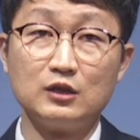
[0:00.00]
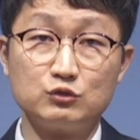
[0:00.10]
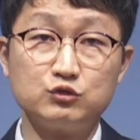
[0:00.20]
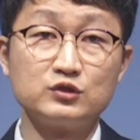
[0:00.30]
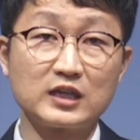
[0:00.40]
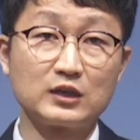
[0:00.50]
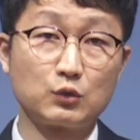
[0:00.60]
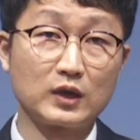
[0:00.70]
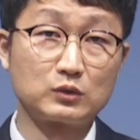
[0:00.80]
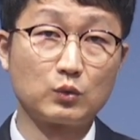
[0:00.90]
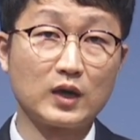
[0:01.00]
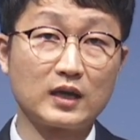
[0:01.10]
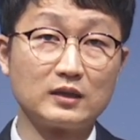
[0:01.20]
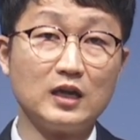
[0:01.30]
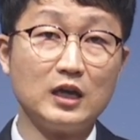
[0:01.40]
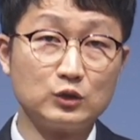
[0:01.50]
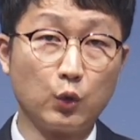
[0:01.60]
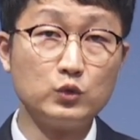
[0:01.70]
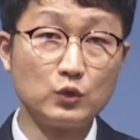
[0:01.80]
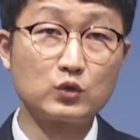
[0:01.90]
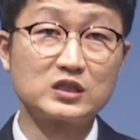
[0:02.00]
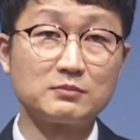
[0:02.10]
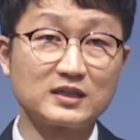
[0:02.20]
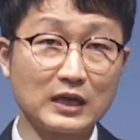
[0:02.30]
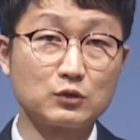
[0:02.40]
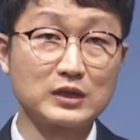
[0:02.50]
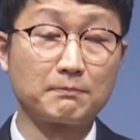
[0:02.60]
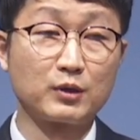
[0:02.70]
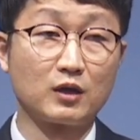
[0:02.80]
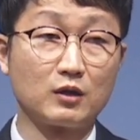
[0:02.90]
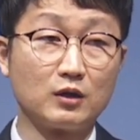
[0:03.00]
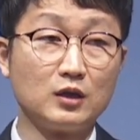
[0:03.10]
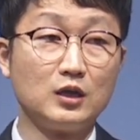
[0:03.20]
중세교회 또한 돈 욕심에 사로잡혀